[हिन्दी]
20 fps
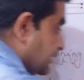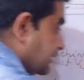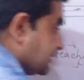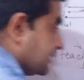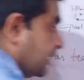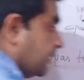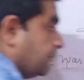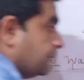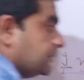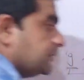
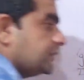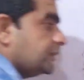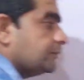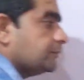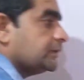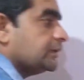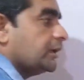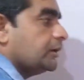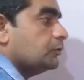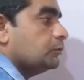इसका
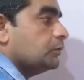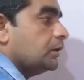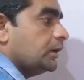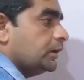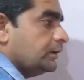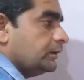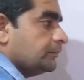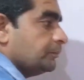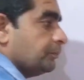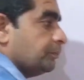मतलब क्या
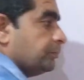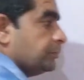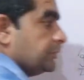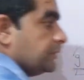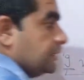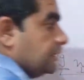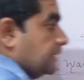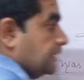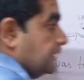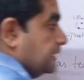हुआ
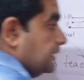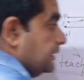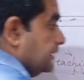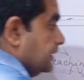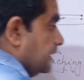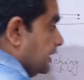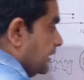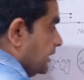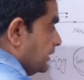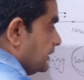कि
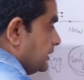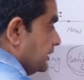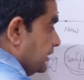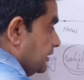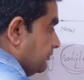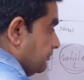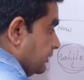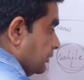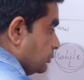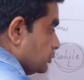ये
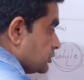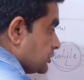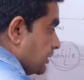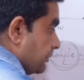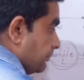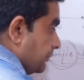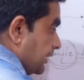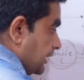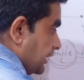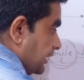टीवी उस
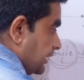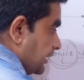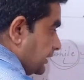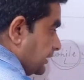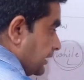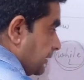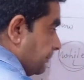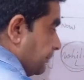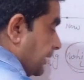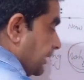कमरे के
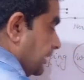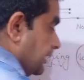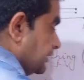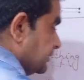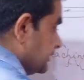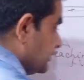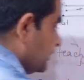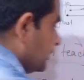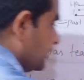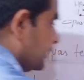अंदर पहले
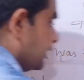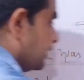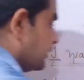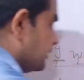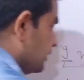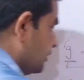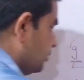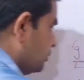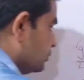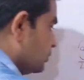से देख रहा
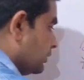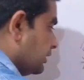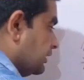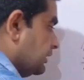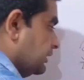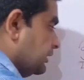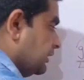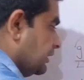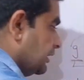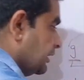था और
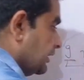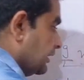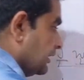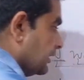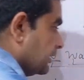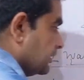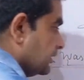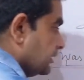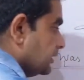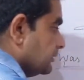ये
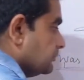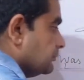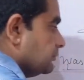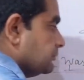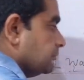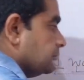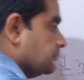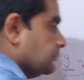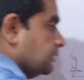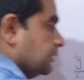
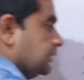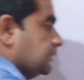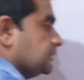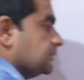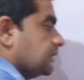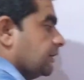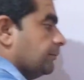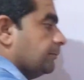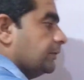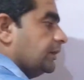
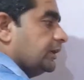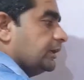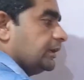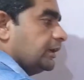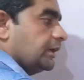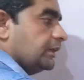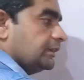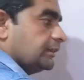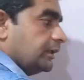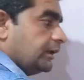इस कमरे
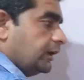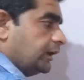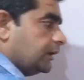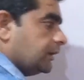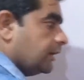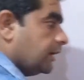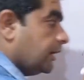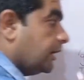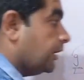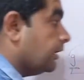के अंदर
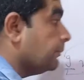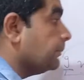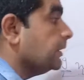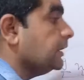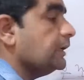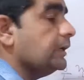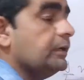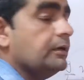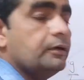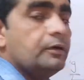
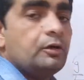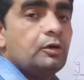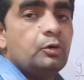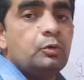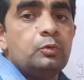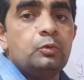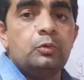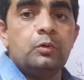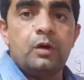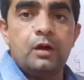अब इंटर
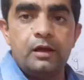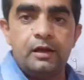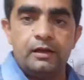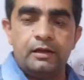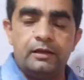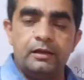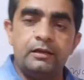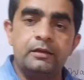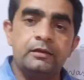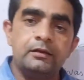हुआ
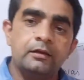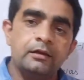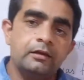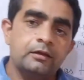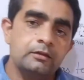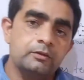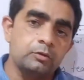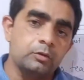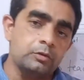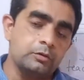है
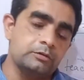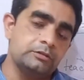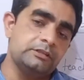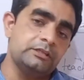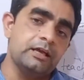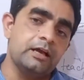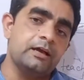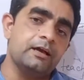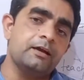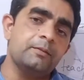तो
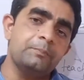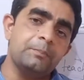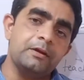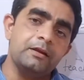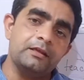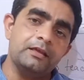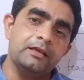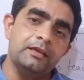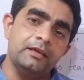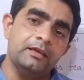यहां
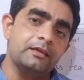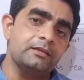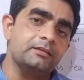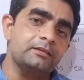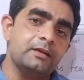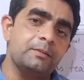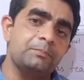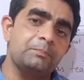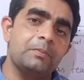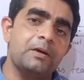पर
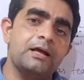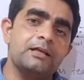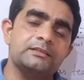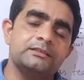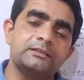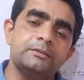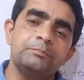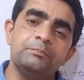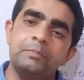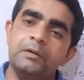एक तरफ
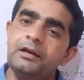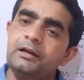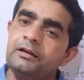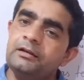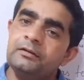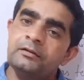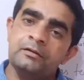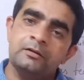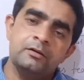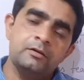पास सिंपल
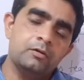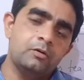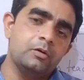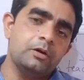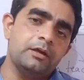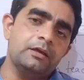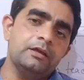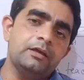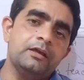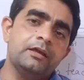
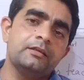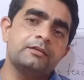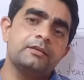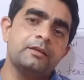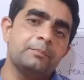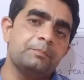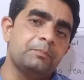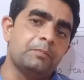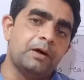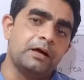और एक
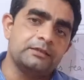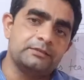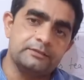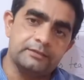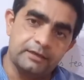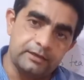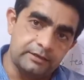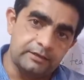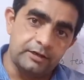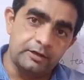तरफ
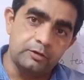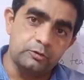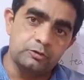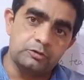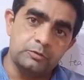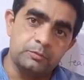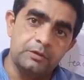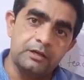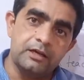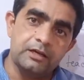पास्ट
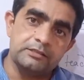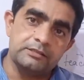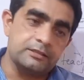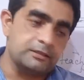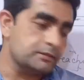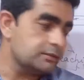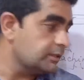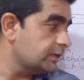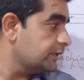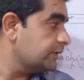कंटिन्यूस भी आ
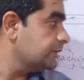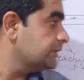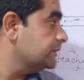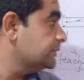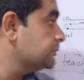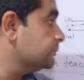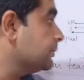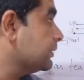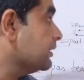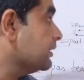सकता है इस